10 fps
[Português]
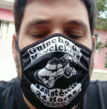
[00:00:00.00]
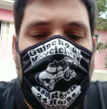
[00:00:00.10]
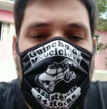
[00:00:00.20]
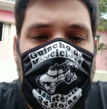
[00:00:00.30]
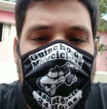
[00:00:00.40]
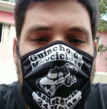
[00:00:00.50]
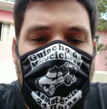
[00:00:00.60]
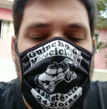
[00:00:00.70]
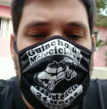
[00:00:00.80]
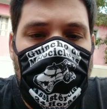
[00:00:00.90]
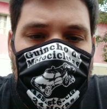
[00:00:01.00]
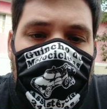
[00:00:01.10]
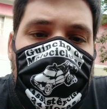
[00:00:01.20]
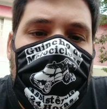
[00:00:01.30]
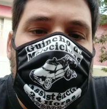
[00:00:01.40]
é, o irmão dele
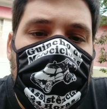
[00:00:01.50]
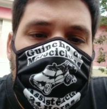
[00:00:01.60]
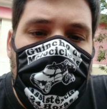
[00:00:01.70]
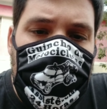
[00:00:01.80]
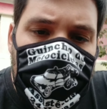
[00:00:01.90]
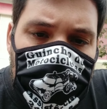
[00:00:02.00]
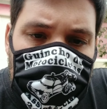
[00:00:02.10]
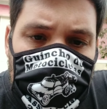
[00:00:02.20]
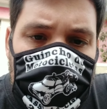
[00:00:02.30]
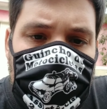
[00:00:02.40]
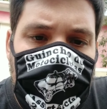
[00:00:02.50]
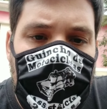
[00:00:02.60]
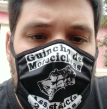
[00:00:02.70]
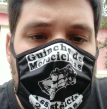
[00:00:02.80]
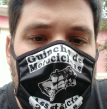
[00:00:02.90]
fraturou os dois pulsos.
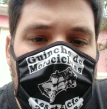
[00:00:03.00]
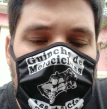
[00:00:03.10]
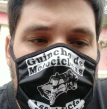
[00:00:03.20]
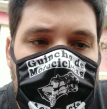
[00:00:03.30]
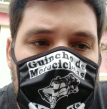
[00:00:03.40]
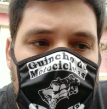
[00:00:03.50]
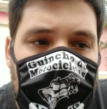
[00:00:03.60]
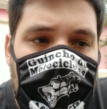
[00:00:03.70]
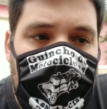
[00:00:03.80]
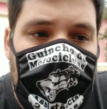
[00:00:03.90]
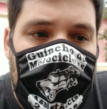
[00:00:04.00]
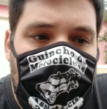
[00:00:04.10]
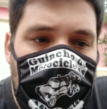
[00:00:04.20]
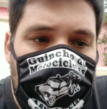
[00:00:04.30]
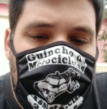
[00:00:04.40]

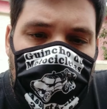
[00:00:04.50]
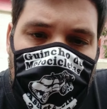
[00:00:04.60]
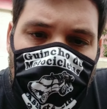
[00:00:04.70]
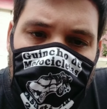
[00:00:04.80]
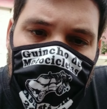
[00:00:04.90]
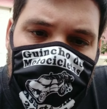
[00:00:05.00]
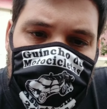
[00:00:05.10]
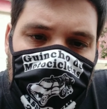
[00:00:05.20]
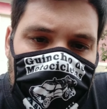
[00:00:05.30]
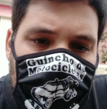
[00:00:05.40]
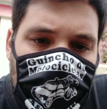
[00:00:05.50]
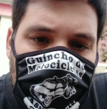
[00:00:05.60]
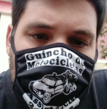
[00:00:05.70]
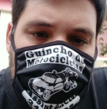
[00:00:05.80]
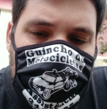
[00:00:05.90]
E fica o um alerta, né, meu?
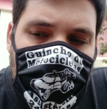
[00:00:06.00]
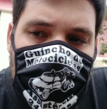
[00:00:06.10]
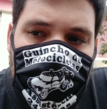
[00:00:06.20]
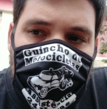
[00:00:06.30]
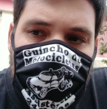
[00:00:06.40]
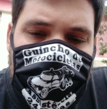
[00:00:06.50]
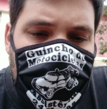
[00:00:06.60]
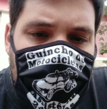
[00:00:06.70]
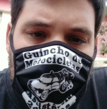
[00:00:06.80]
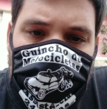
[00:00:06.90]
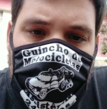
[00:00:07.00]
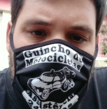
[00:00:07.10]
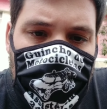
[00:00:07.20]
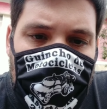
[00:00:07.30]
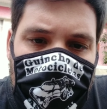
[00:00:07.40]
Evita tá ficar no
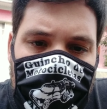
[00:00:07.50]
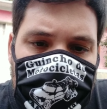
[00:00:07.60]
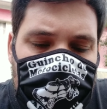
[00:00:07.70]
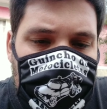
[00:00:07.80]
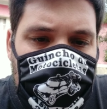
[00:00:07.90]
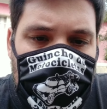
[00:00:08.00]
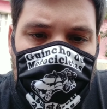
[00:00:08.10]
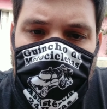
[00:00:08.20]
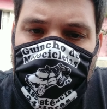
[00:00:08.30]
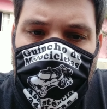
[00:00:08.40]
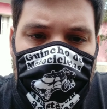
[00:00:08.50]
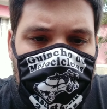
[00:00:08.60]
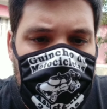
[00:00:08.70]
celular dirigindo, meu.